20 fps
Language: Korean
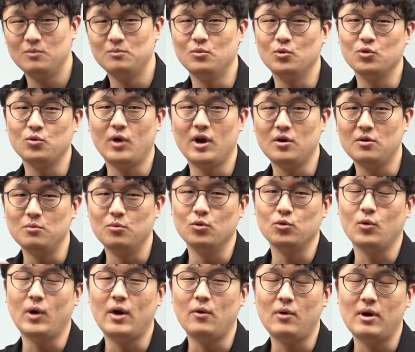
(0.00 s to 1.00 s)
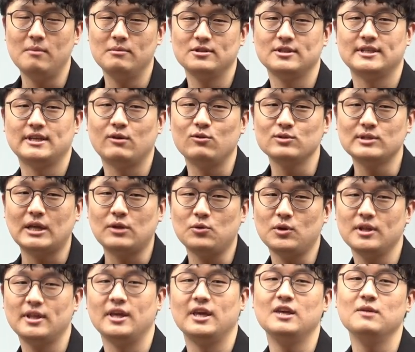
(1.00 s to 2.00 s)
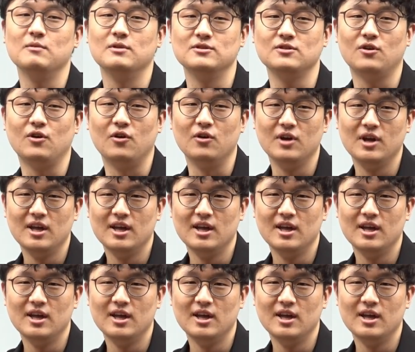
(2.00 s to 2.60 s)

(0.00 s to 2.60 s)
뭐도 하고 뭐도 하고 하면서 자꾸 싸돌아댕기면서